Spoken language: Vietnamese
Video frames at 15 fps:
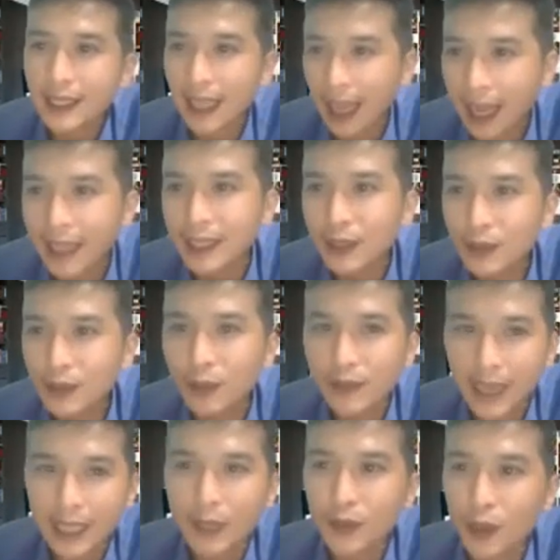cái thẻ tiêu
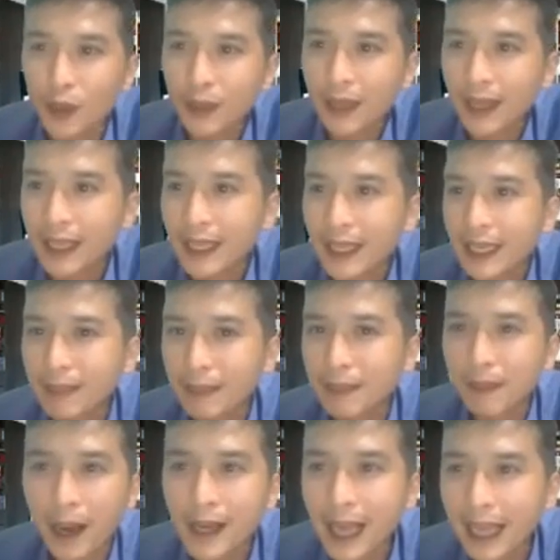dùng nhà tiêu dùng này nè, là
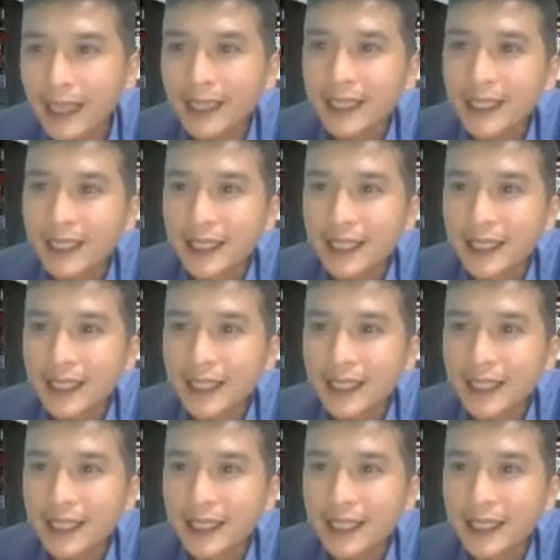mình mở ngay